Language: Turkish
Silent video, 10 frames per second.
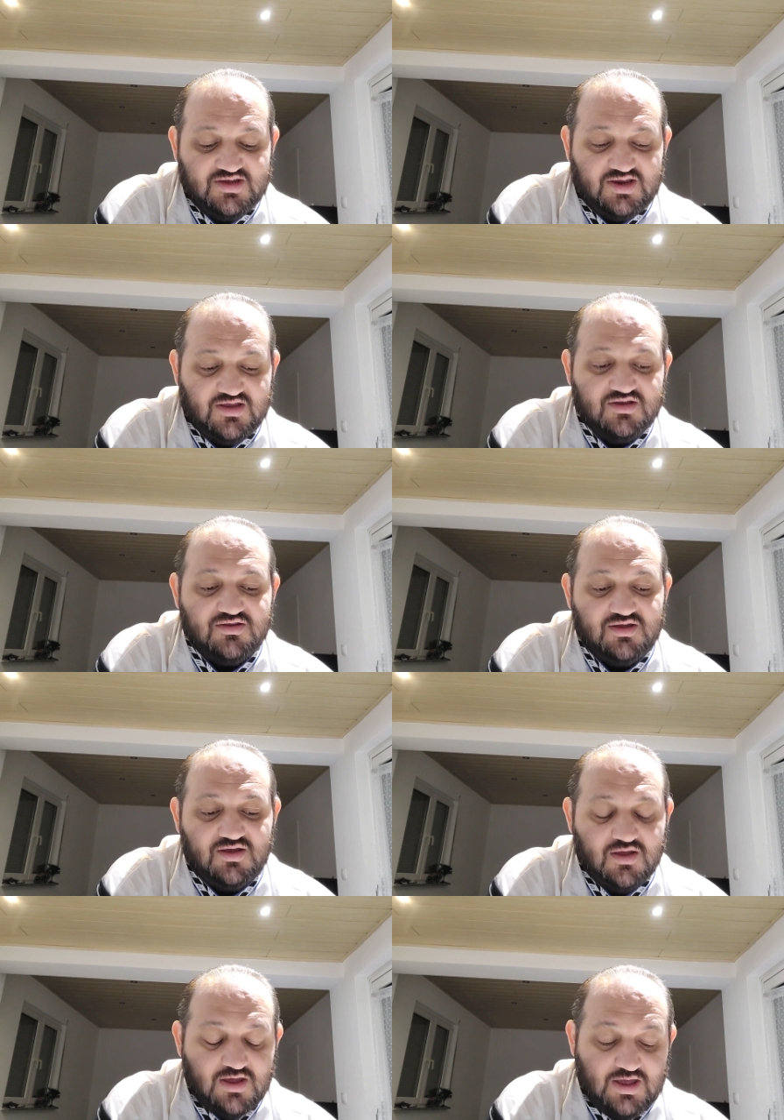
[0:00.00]
gerekir
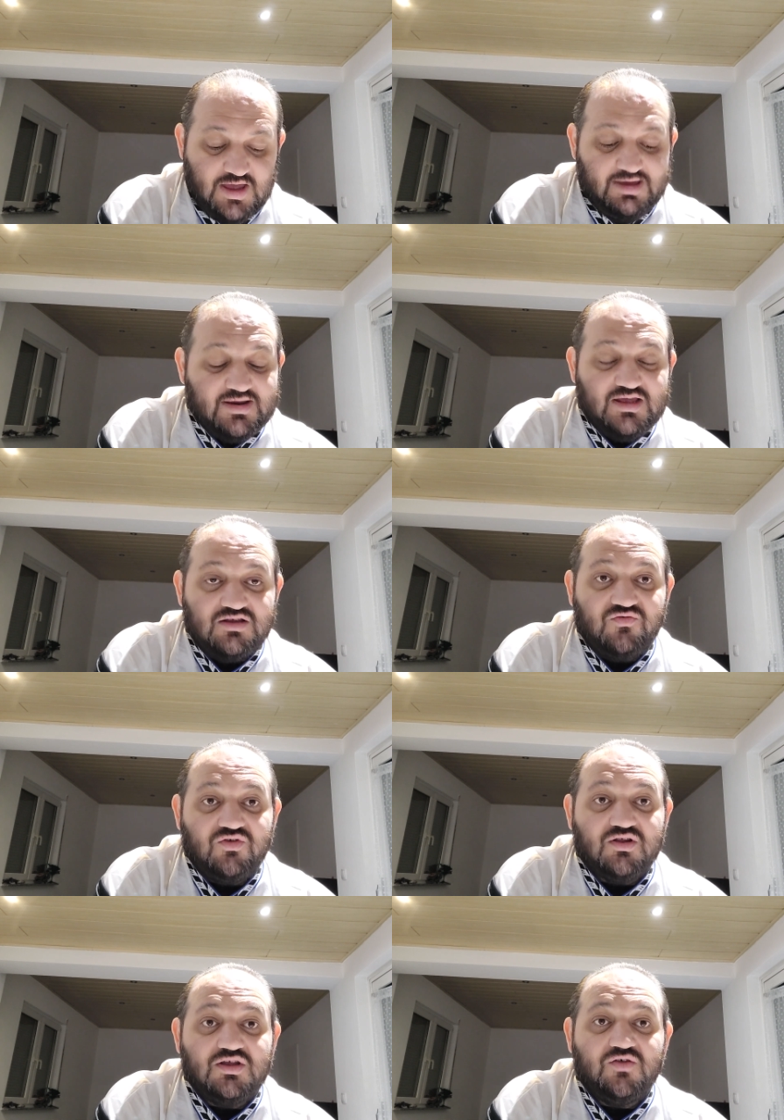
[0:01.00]
diye herkes
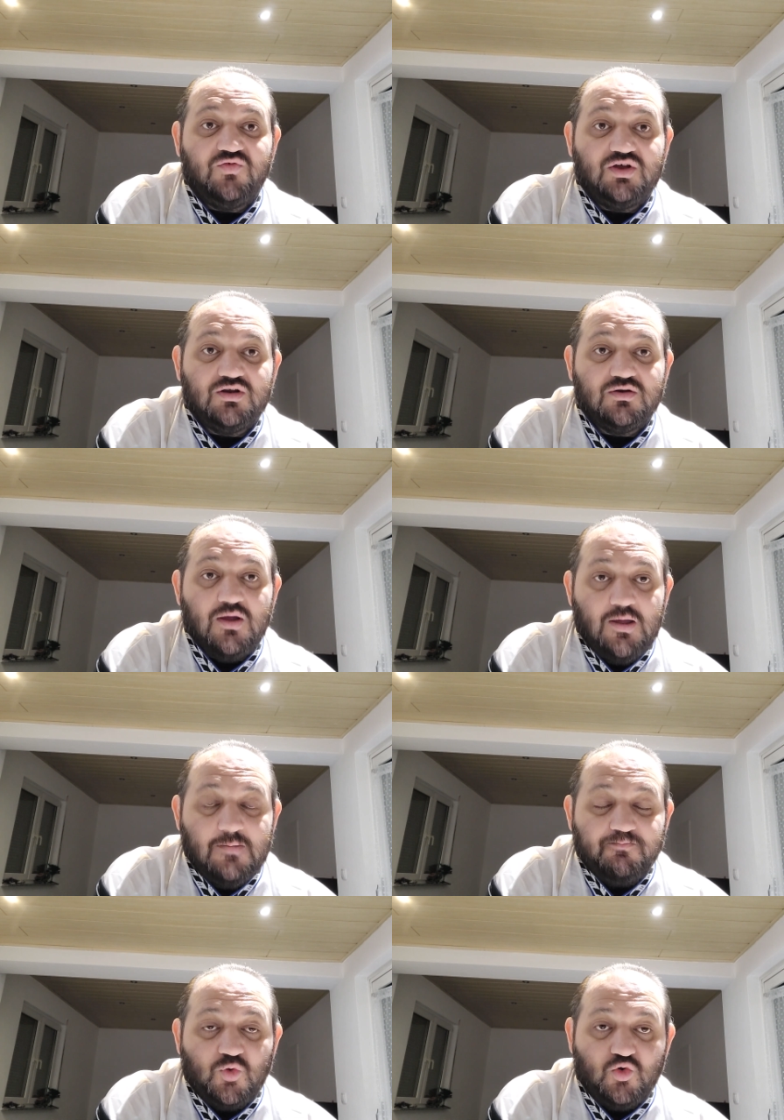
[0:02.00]
Philadelphia'nın
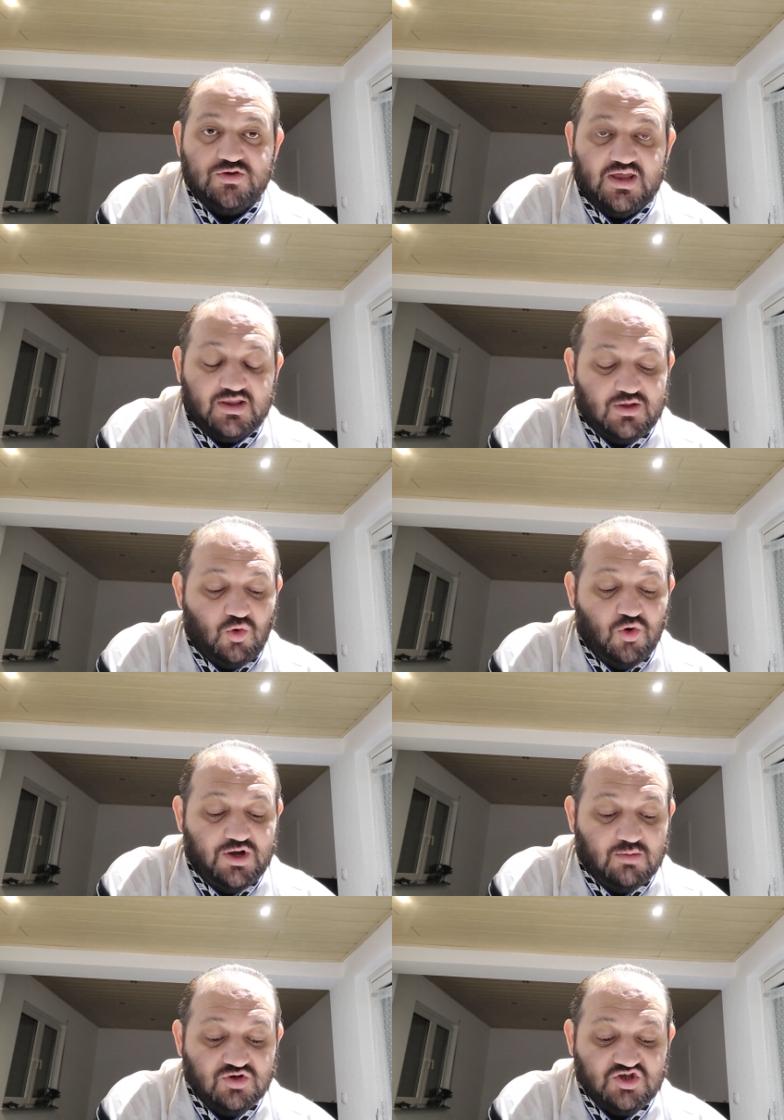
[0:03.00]
üzerine
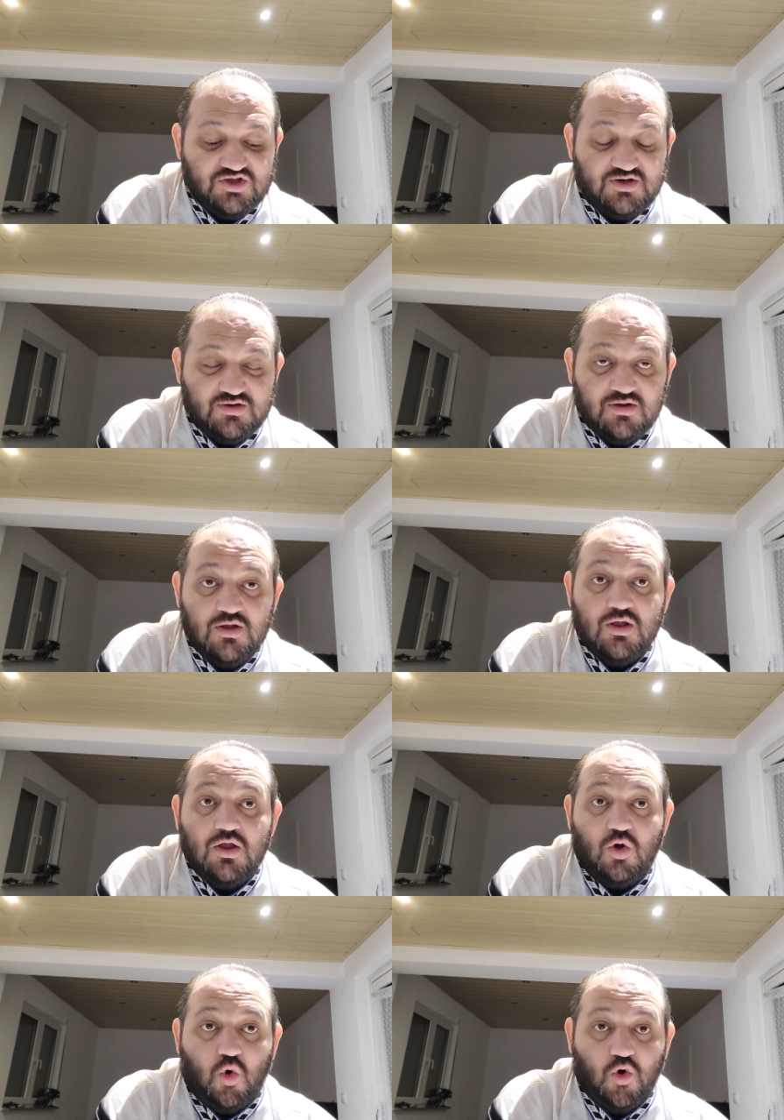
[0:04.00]
oynamıştır.
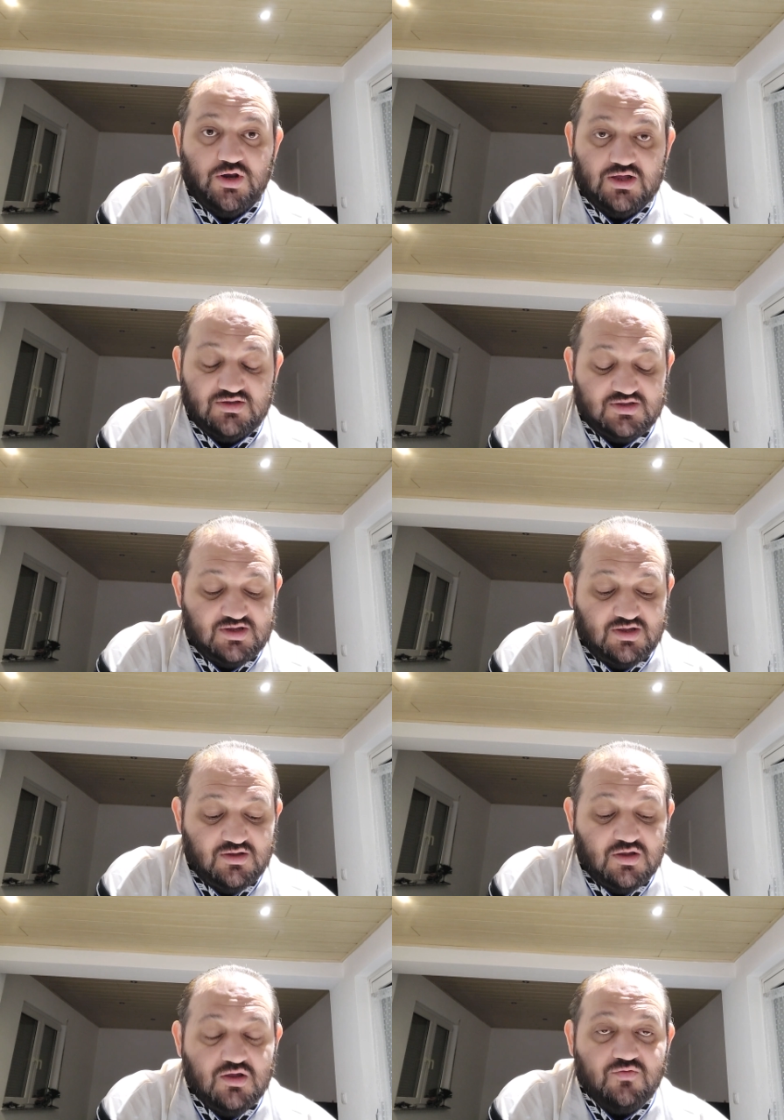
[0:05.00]
Oynadı
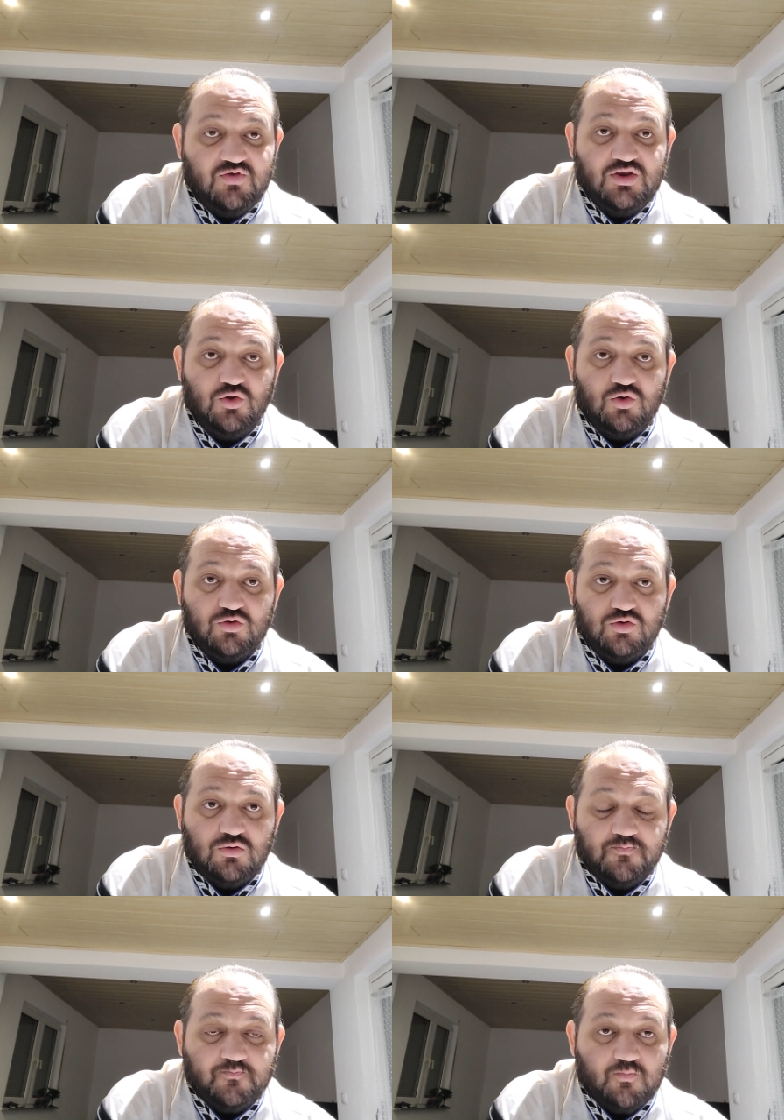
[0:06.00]
da ve ne
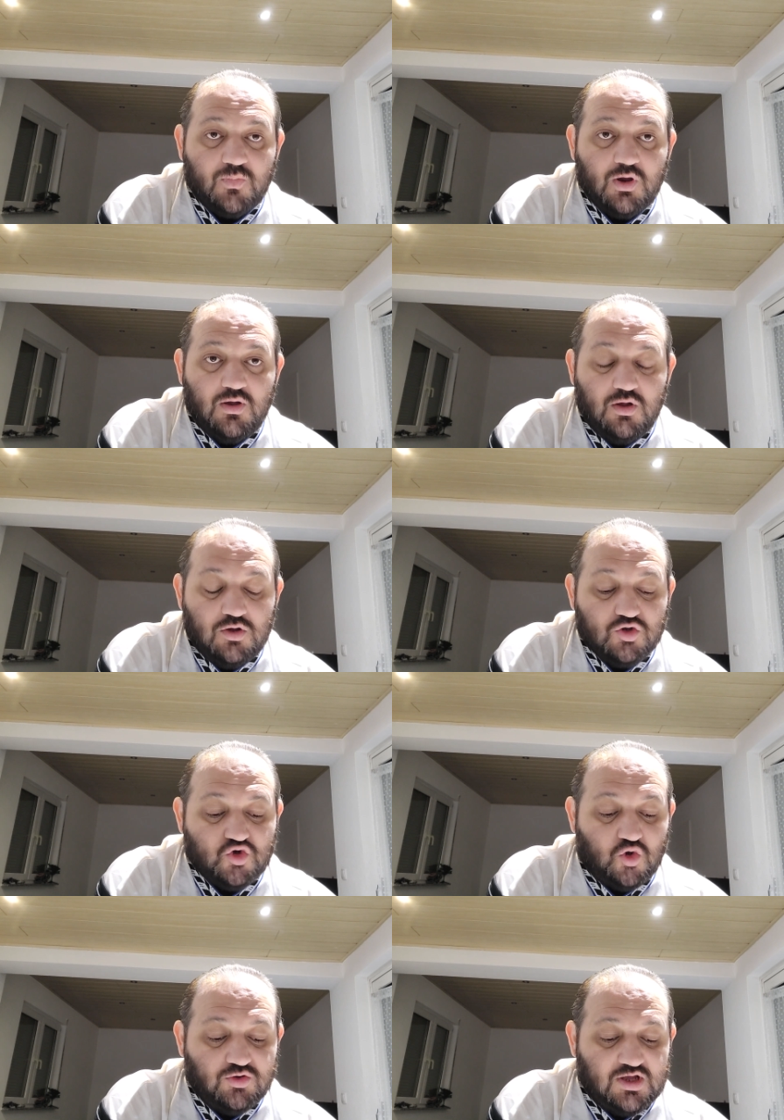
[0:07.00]
oldu?
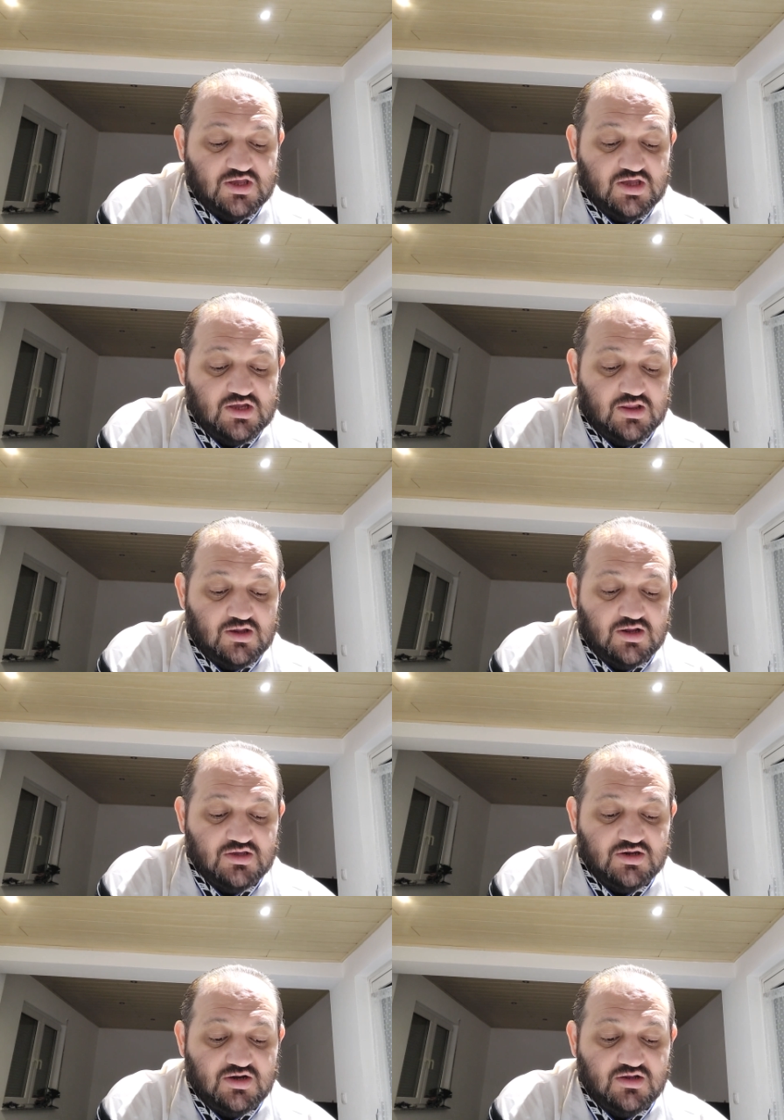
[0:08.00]
Son dakikalara
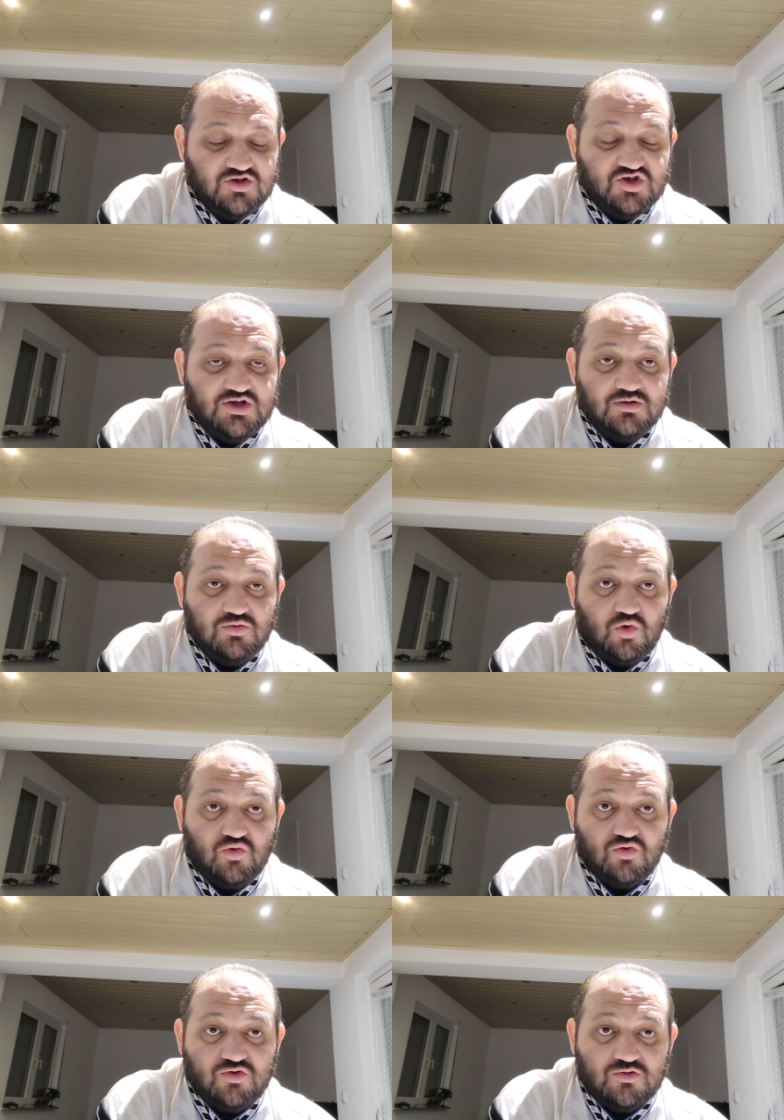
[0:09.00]
girilince
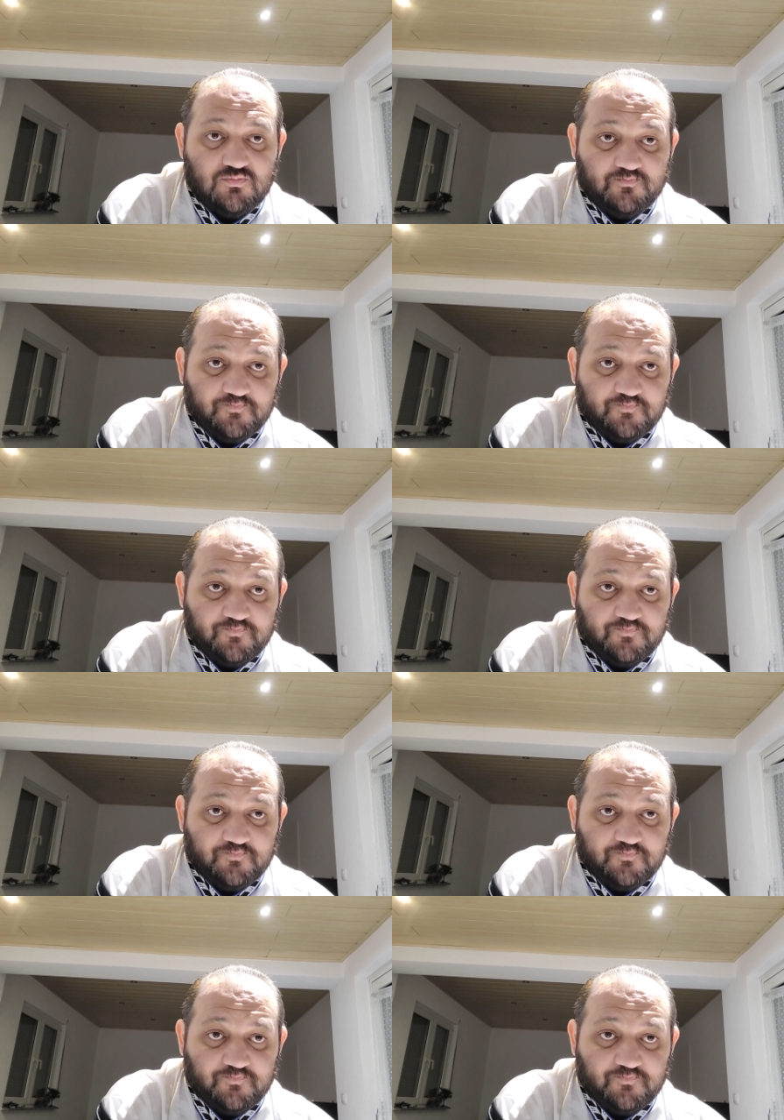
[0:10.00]
9